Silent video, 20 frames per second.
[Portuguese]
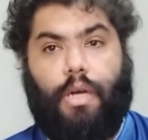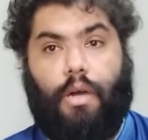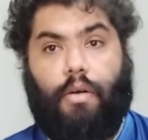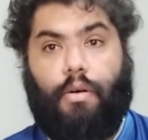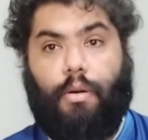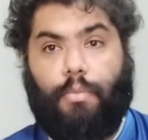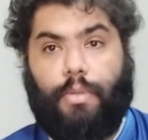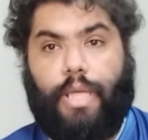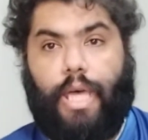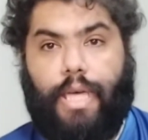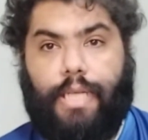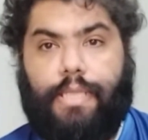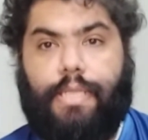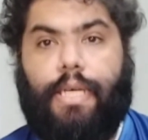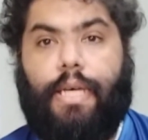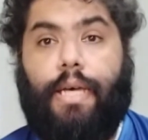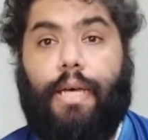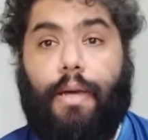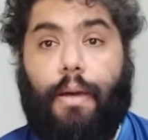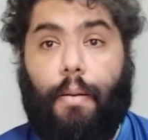Vamos
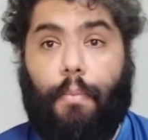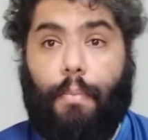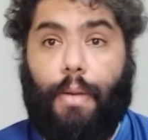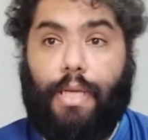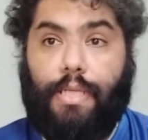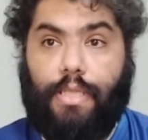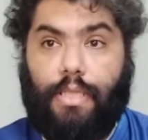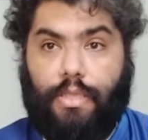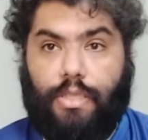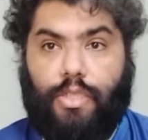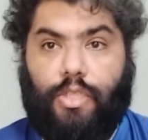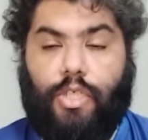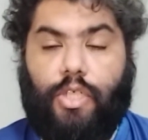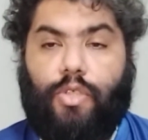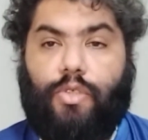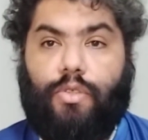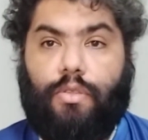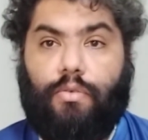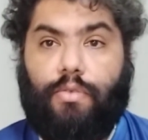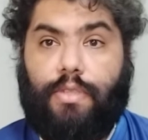nessa? Mas antes
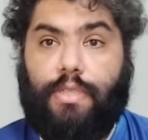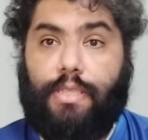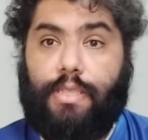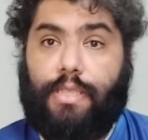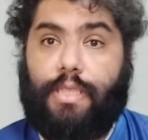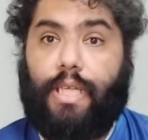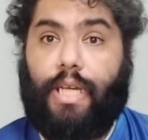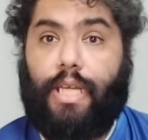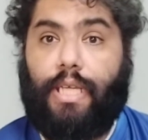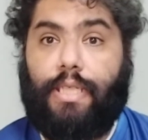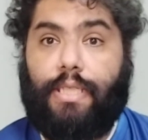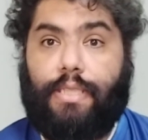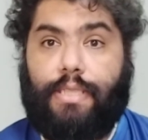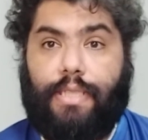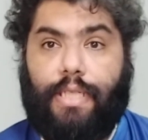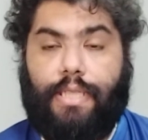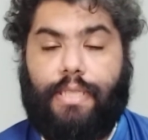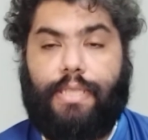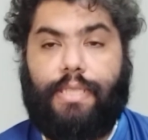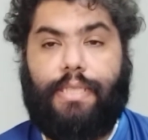disso, não se
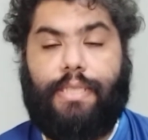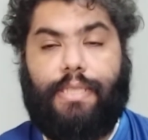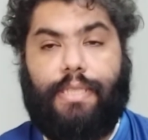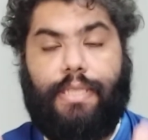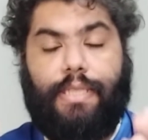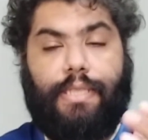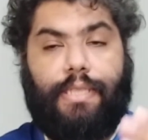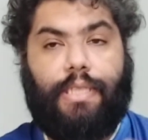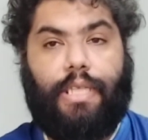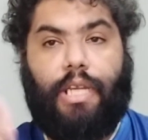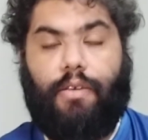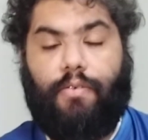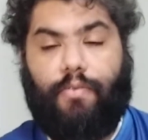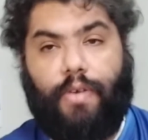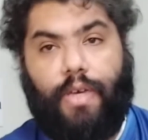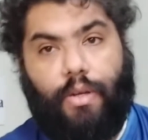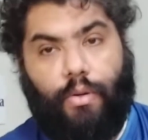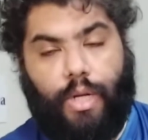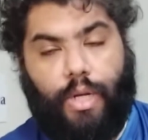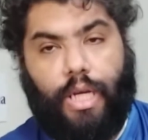esqueça de se
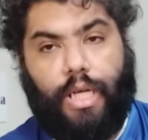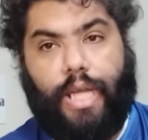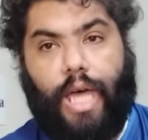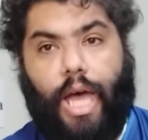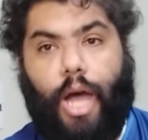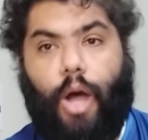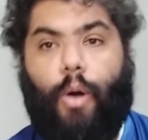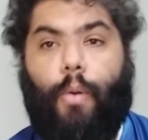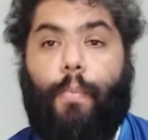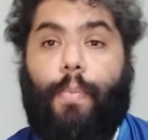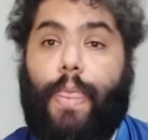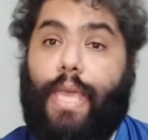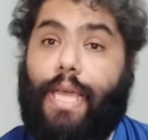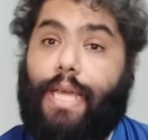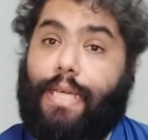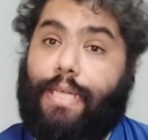inscrever no canal,